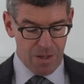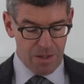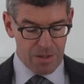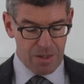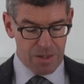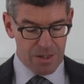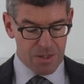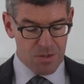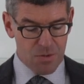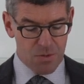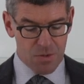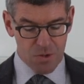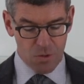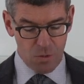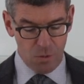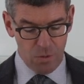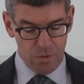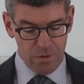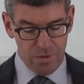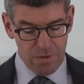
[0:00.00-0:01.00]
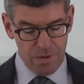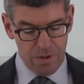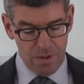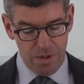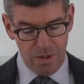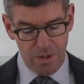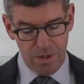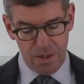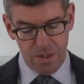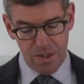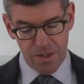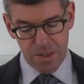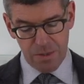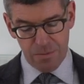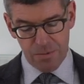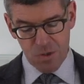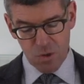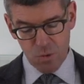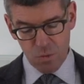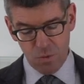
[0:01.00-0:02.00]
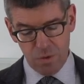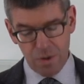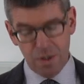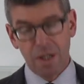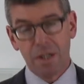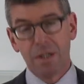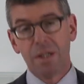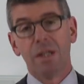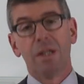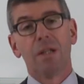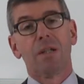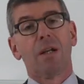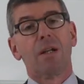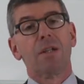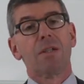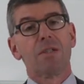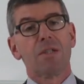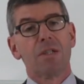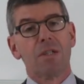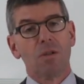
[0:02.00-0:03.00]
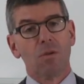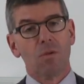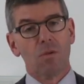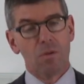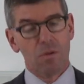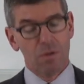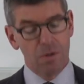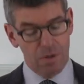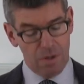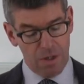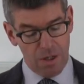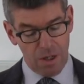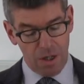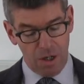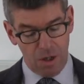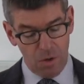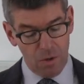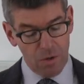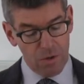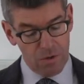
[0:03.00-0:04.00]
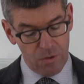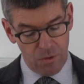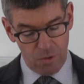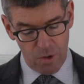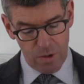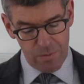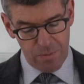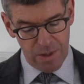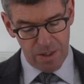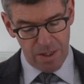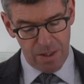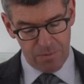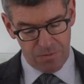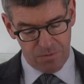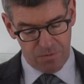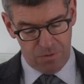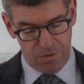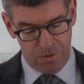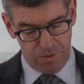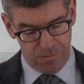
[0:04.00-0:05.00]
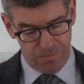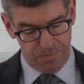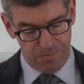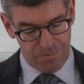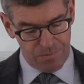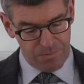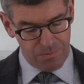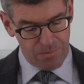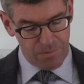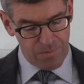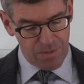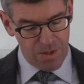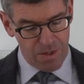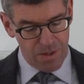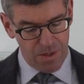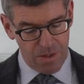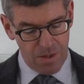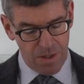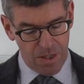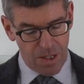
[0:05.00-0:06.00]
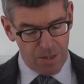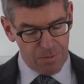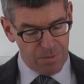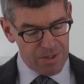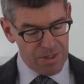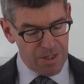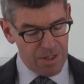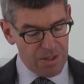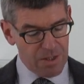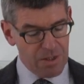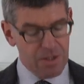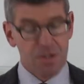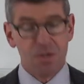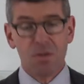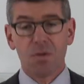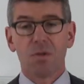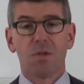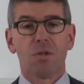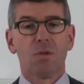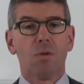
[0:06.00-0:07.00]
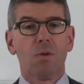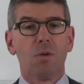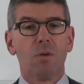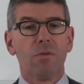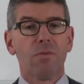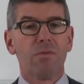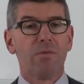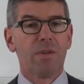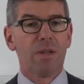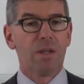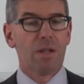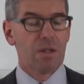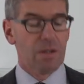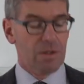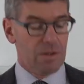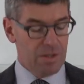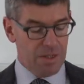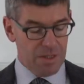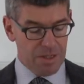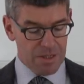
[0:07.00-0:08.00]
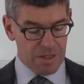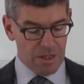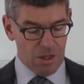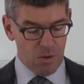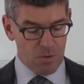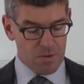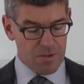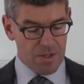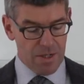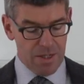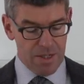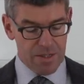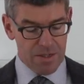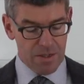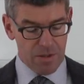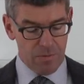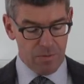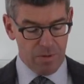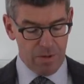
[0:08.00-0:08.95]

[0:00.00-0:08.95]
Die Diskussion ist im Zuge der Digitalisierung auch neu belebt worden. Aber jene Diskussion fiel nicht aus heiterem